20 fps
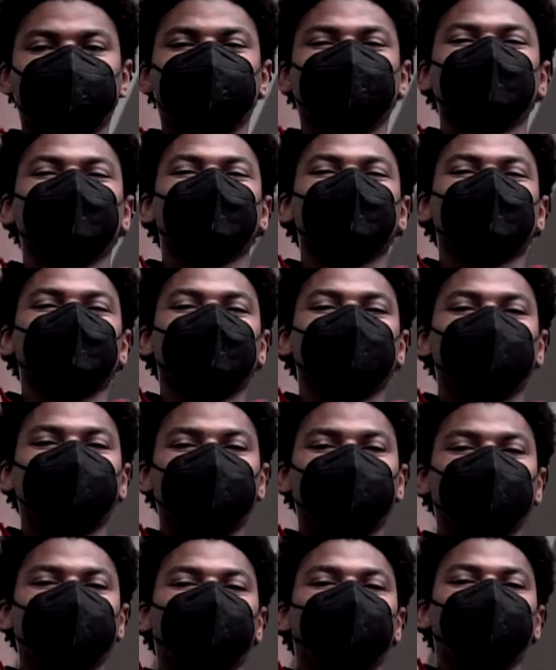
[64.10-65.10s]
seus filhos em um
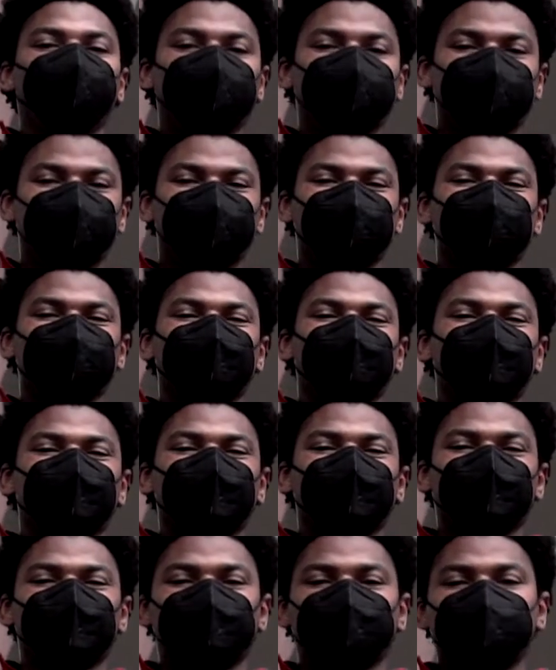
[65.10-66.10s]
barraco e
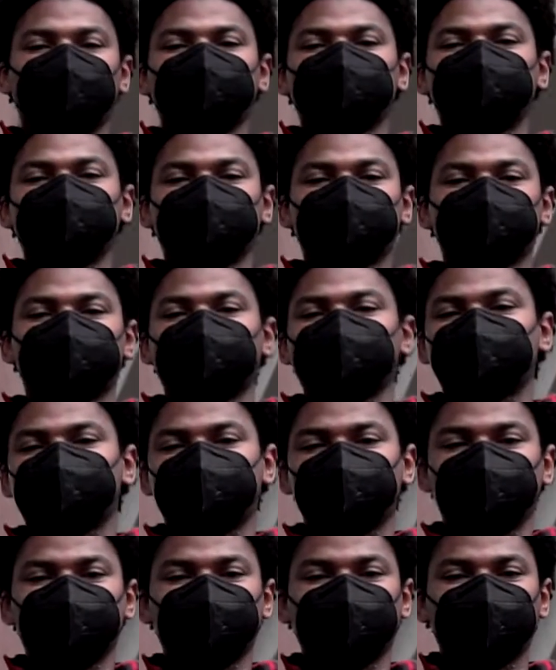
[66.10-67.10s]
pelas suas mãos de
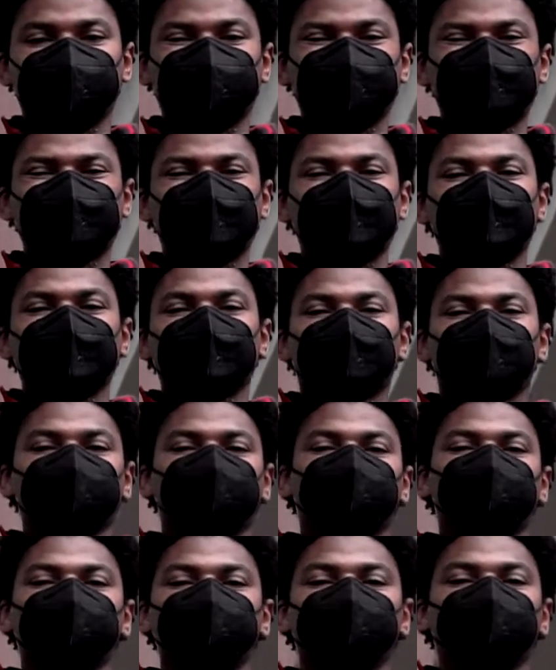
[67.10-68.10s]
trabalhadora o seu
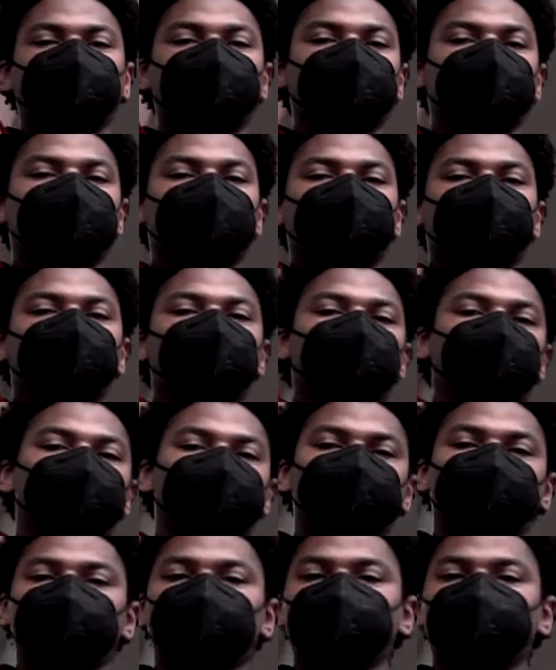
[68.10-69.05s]
lar foi formado,